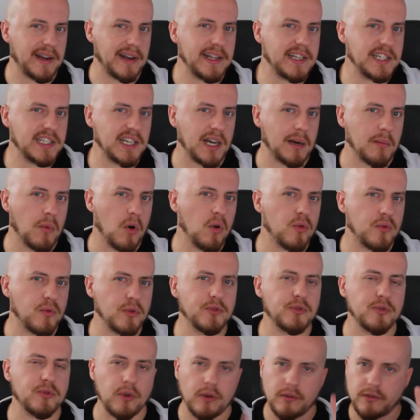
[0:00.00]
légèrement le
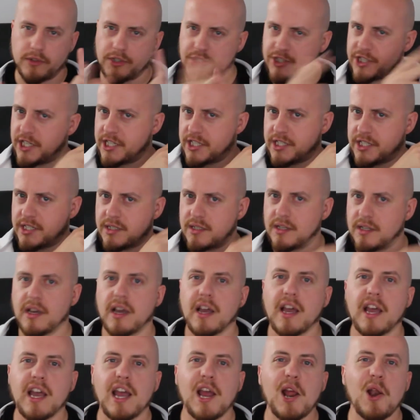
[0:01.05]
futur, check.
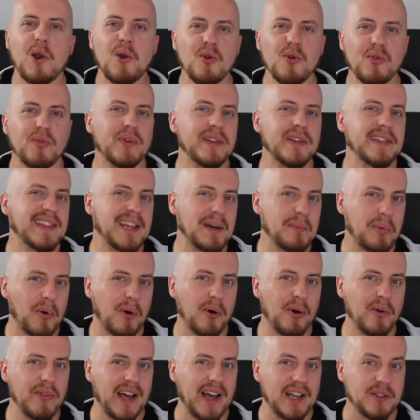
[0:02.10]
Le fait
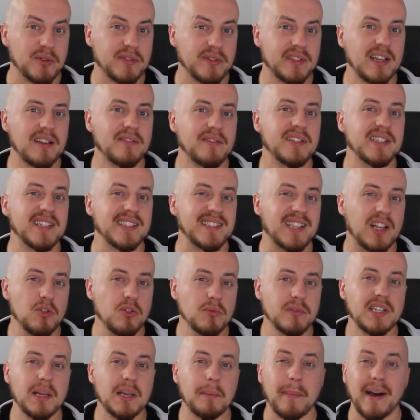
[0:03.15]
d'apprendre à se servir d'un
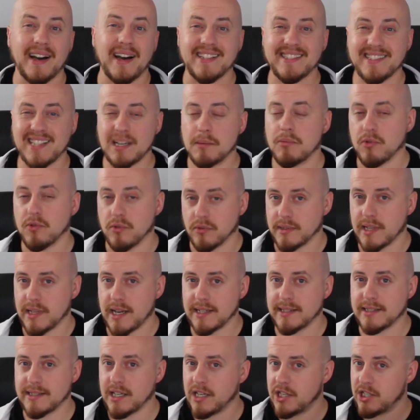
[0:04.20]
objet par simple
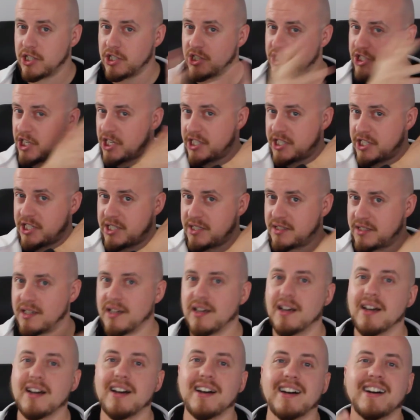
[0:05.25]
contact, check.
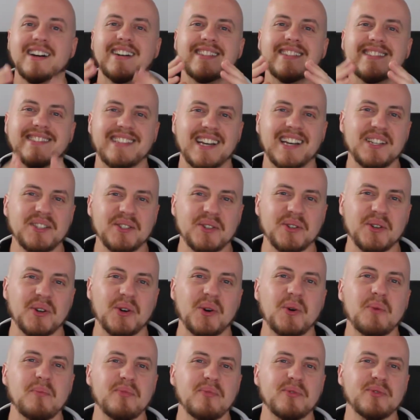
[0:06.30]
D'ailleurs,
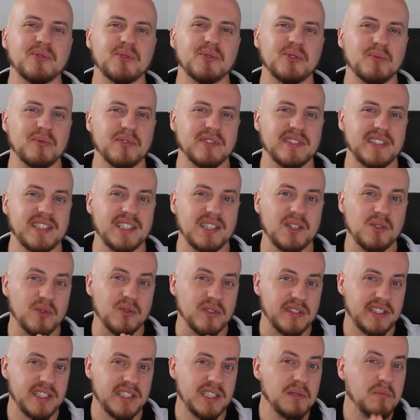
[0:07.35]
on peut se demander
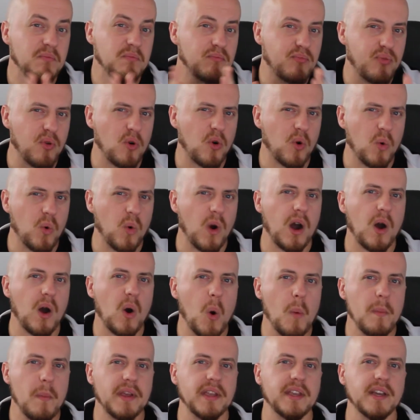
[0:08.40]
aussi pourquoi
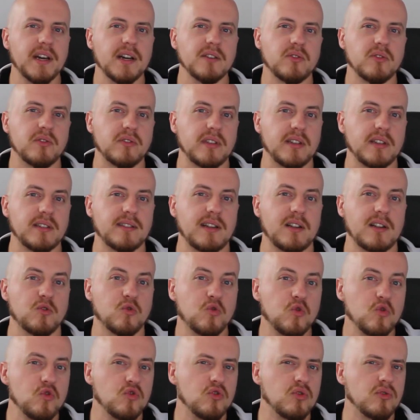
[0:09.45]
Omega se sert-elle
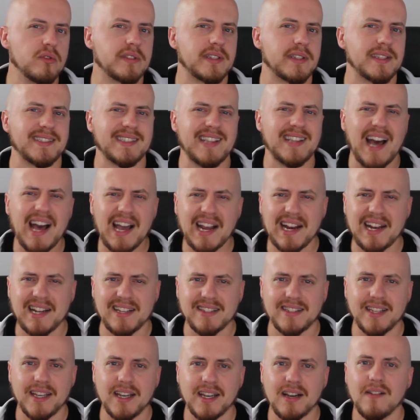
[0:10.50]
toujours de cet arc
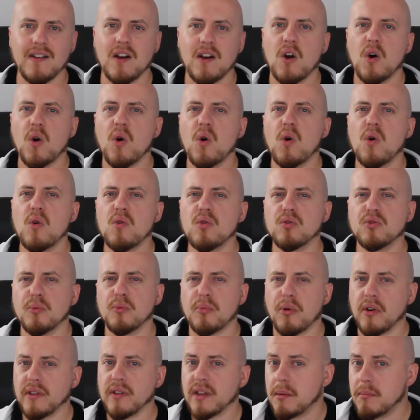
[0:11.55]
laser au lieu de
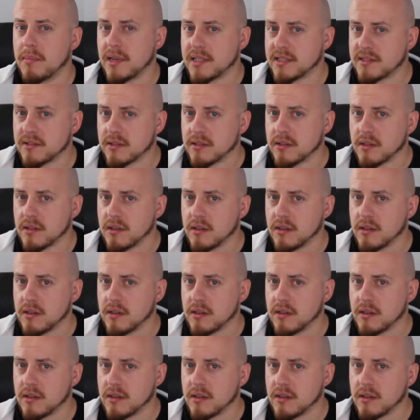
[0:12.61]
prendre un blaster